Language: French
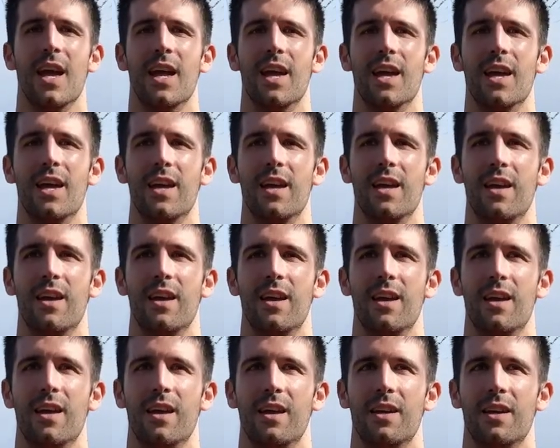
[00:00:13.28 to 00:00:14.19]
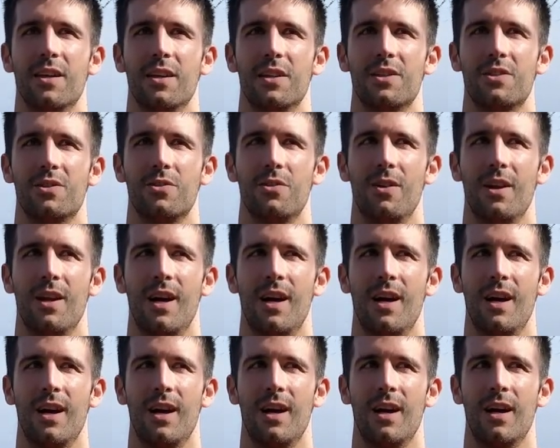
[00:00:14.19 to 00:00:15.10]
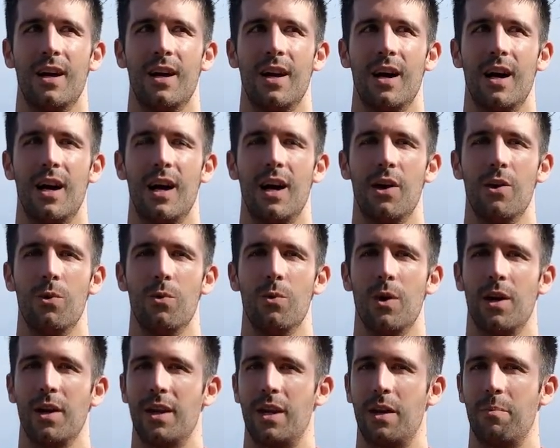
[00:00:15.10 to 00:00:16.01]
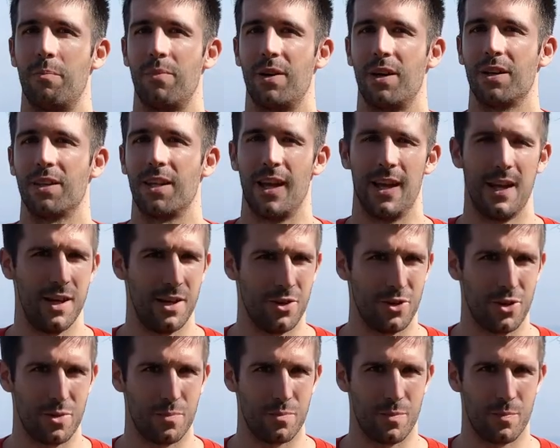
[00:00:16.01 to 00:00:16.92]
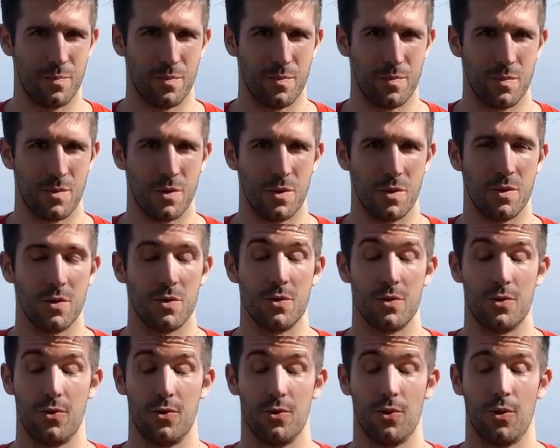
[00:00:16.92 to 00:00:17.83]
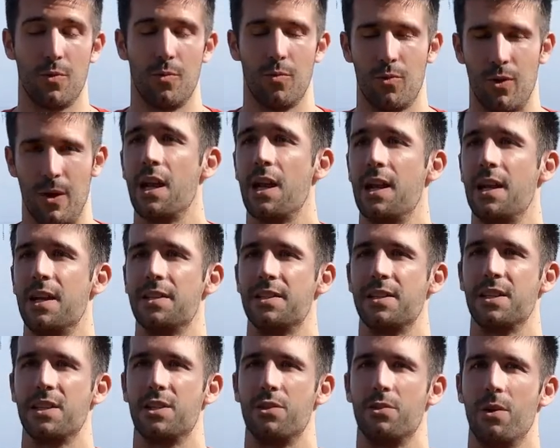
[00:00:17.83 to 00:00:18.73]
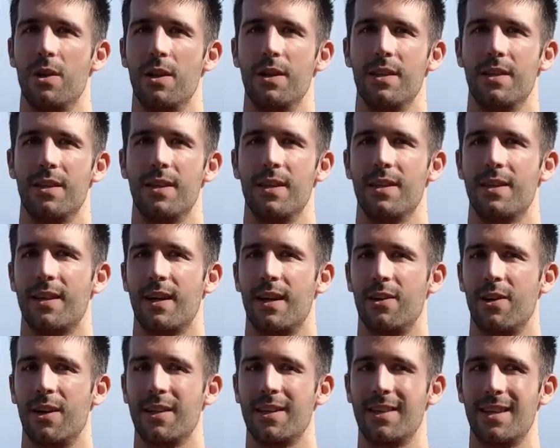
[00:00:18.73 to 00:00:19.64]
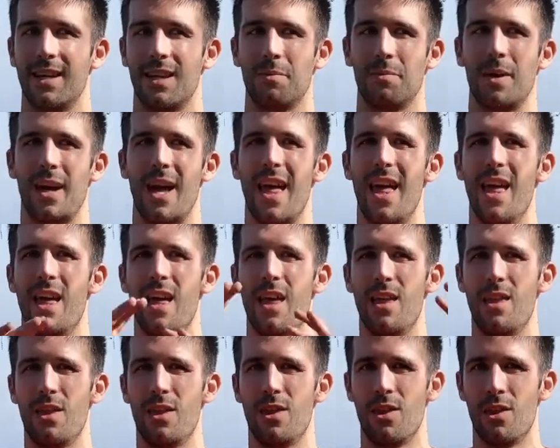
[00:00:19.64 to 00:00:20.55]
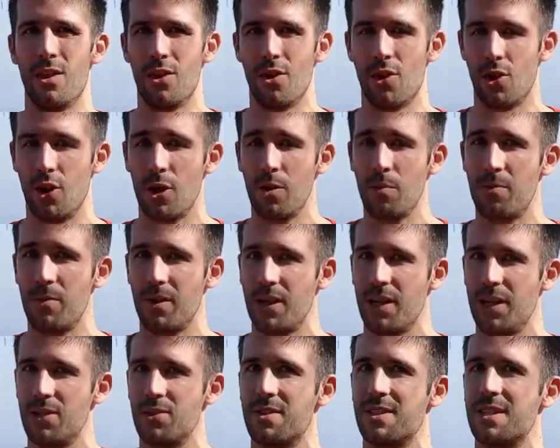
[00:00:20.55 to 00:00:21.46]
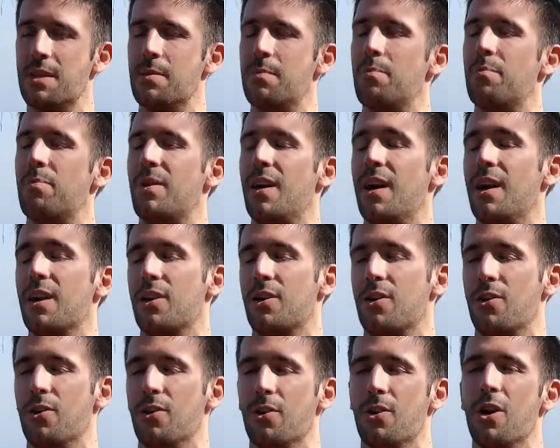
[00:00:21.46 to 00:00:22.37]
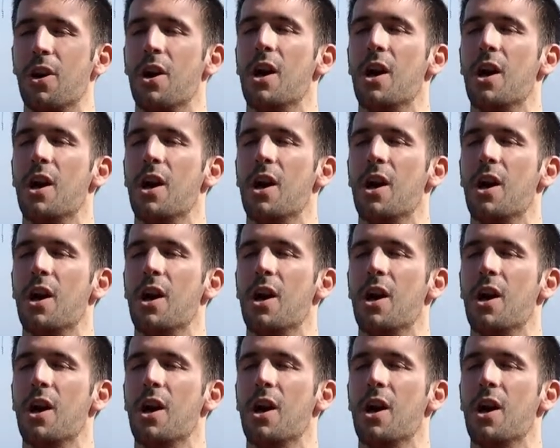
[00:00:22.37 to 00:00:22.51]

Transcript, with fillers: Et cela a eu un impact énorme sur moi. La sexualité est un thème énorme qui ne s'est pas que